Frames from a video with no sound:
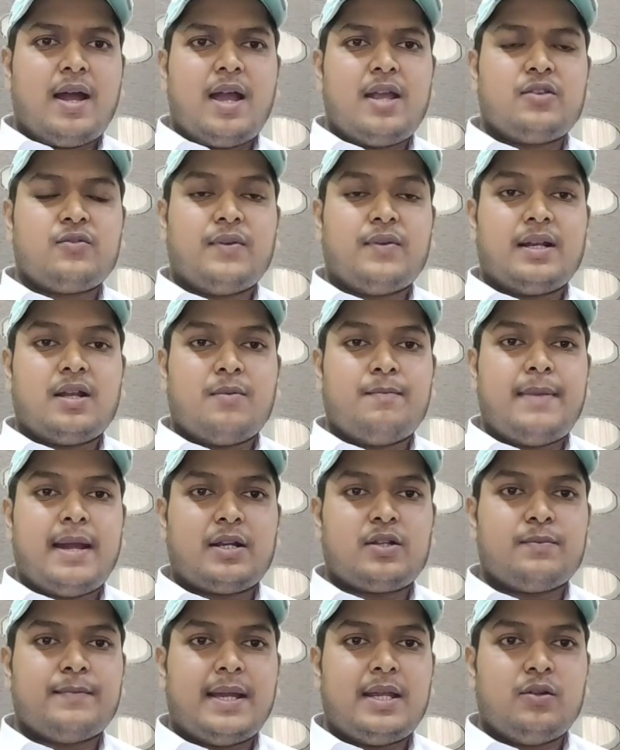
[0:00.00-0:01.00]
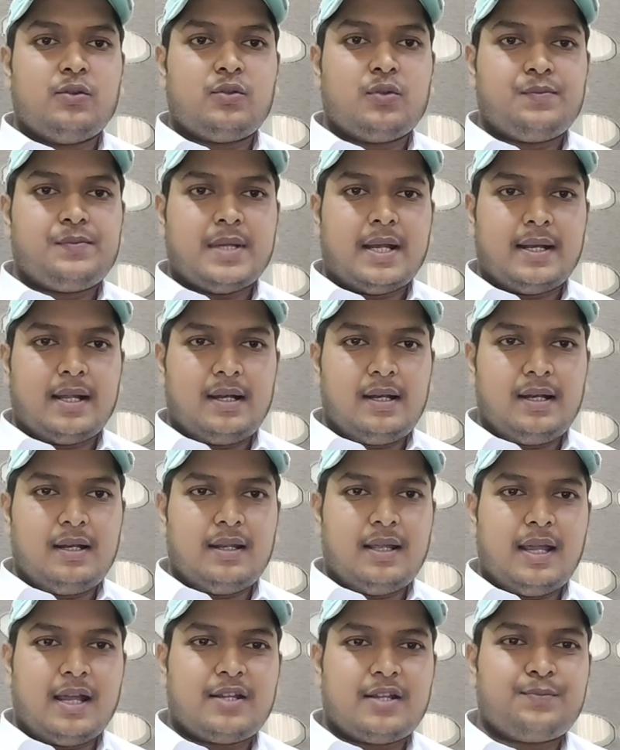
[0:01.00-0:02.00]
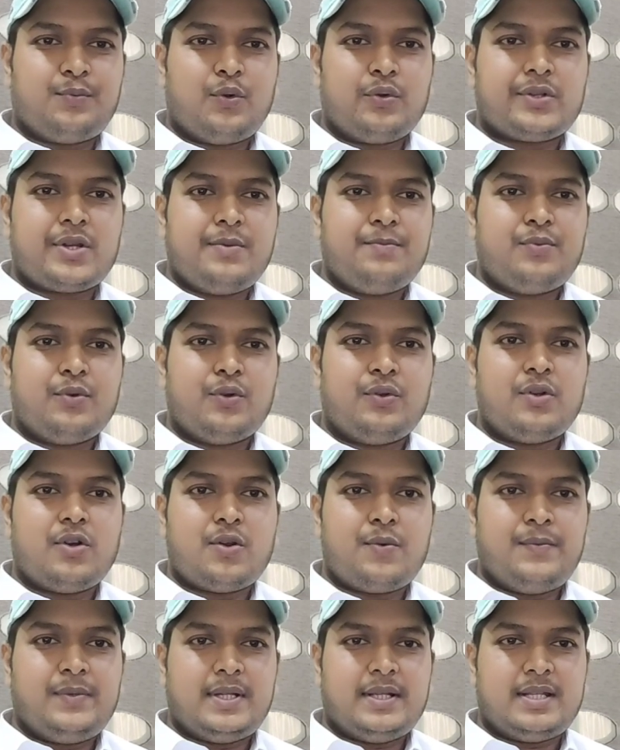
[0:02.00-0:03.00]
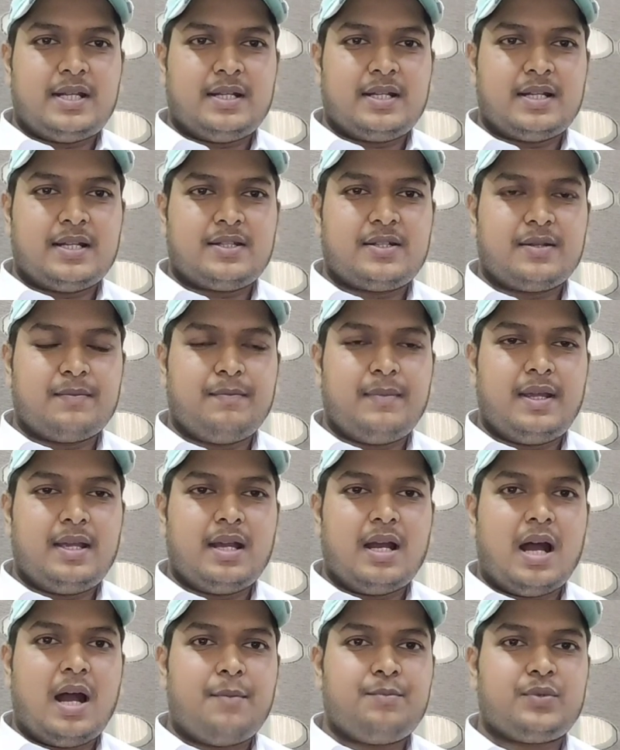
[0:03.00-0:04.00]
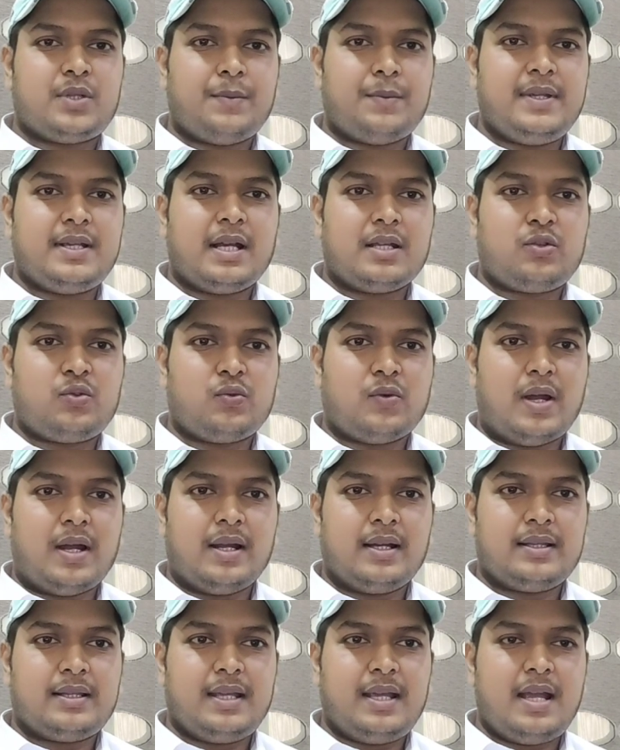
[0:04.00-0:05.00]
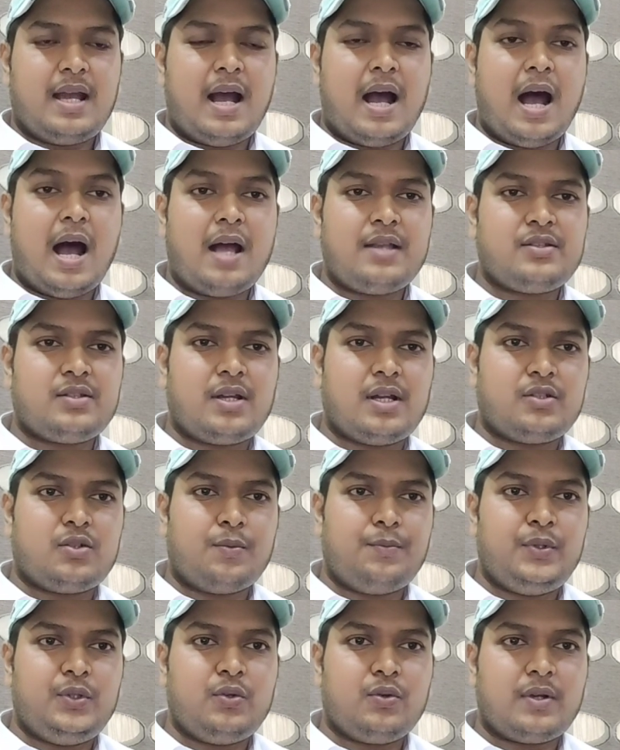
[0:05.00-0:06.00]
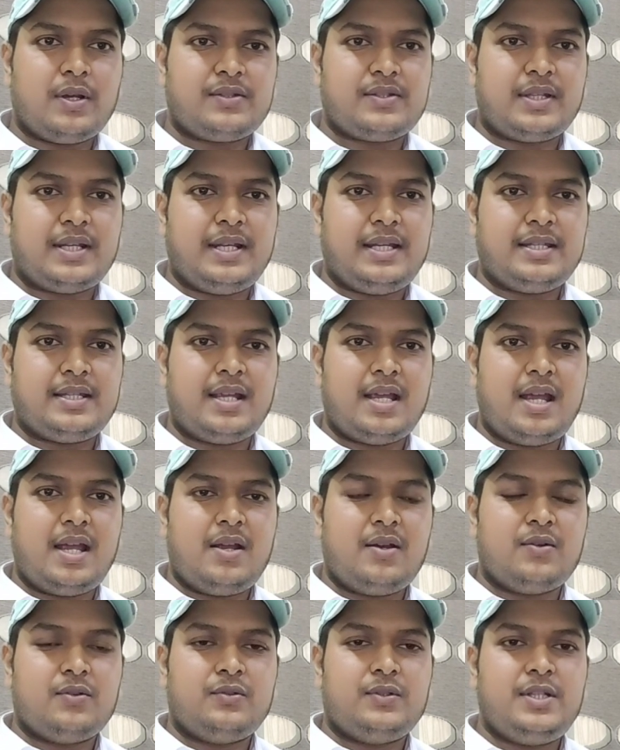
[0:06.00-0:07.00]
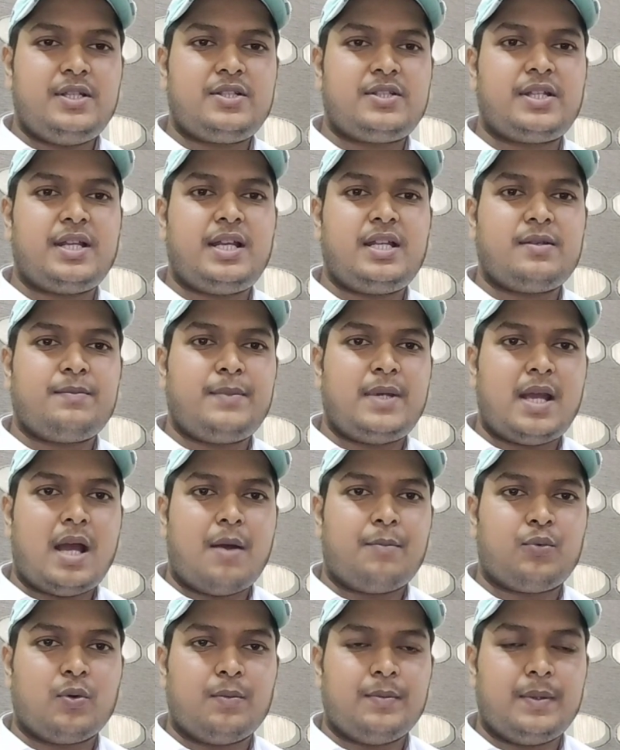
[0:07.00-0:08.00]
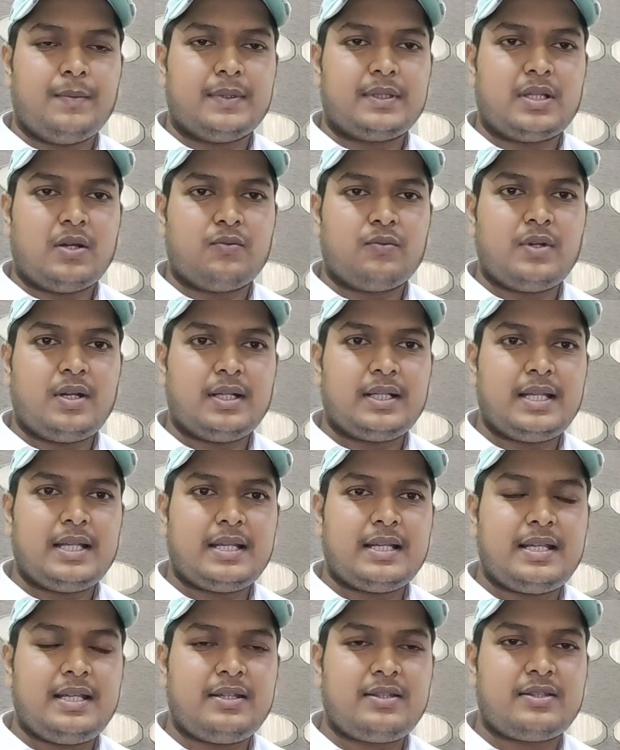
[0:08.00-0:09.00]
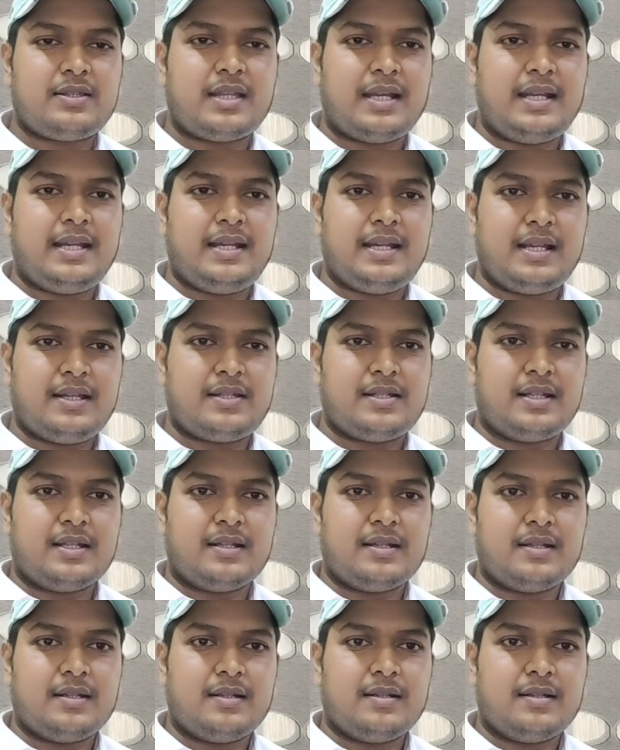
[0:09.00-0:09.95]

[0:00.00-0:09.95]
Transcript: गाइस वेलकम बैक टू माय यूट्यूब चैनल एक्सपोर्ट इंपोर्ट डॉक्यूमेंटेशन कस्टम में आप सभी का स्वागत है आज का जो वीडियो का सीरीज़ है इस सीरीज में आपको मैं बताऊंगा कि किस तरीके से